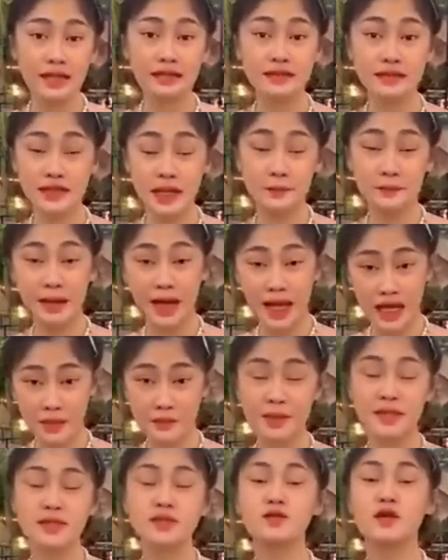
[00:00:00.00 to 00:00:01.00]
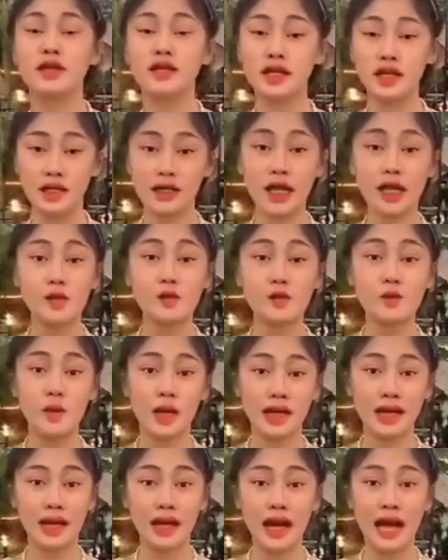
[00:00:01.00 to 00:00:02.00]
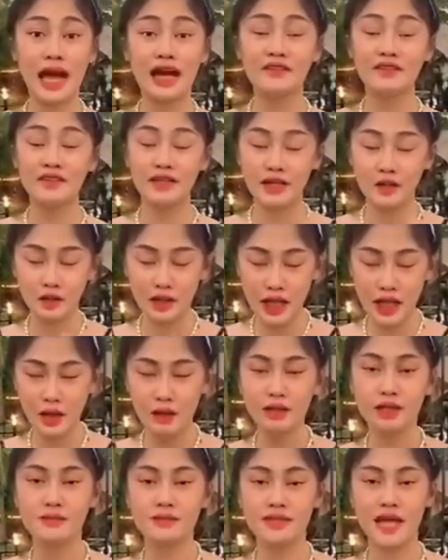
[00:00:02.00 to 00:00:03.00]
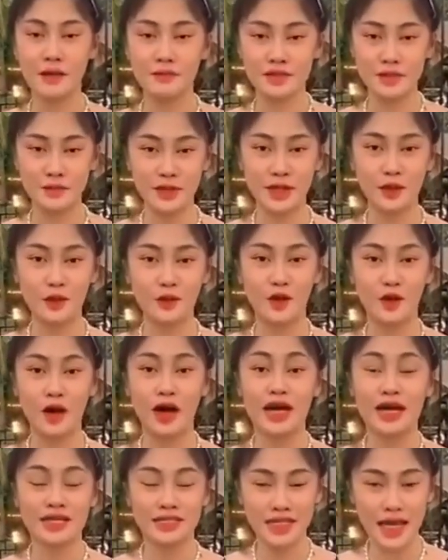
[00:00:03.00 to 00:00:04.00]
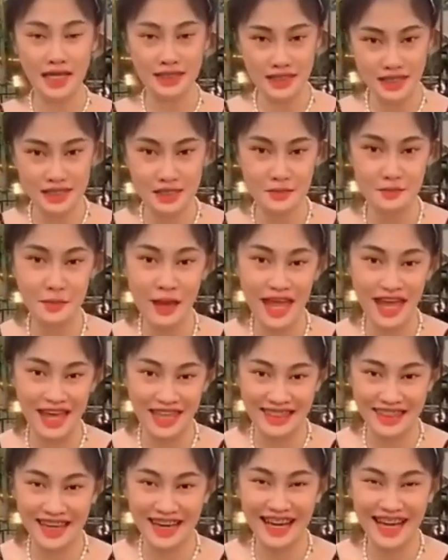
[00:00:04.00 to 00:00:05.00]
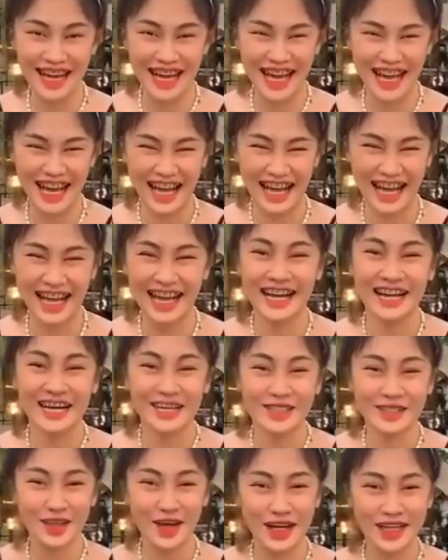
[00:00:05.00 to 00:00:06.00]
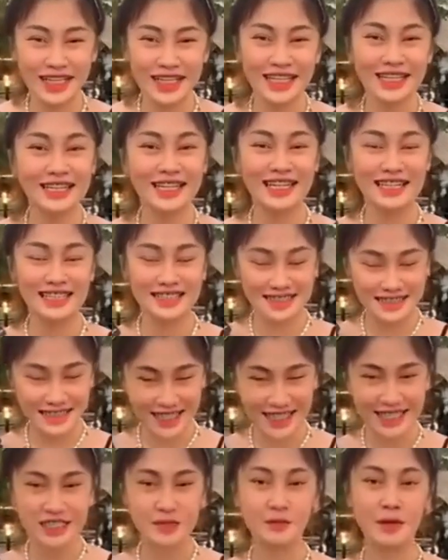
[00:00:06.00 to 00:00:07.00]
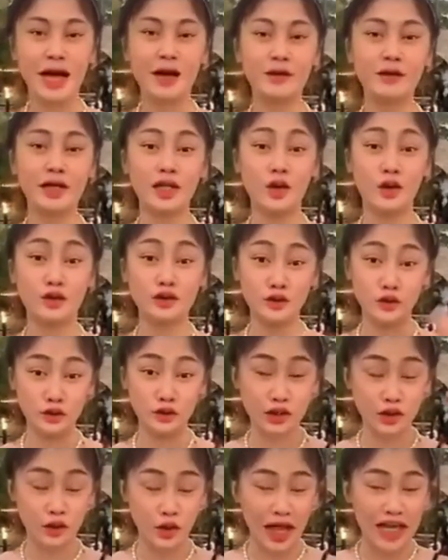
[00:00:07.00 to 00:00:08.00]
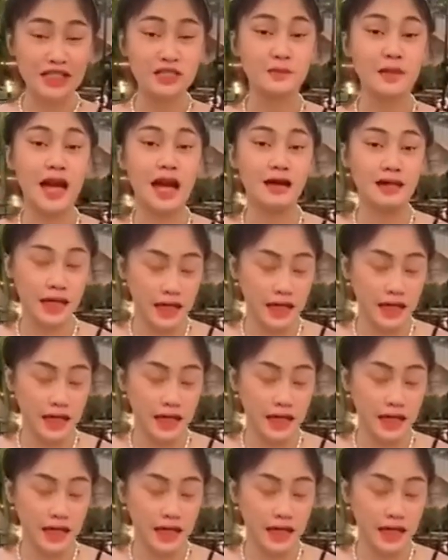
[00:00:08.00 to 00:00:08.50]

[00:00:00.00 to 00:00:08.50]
กจับไขมันส่วนเกินได้ด้วยนะคะ เฟิร์นลดแล้วเกือบ 30กิโล จาก 78 นะคะ ตอนนี้เหลือ49กิโลสูง159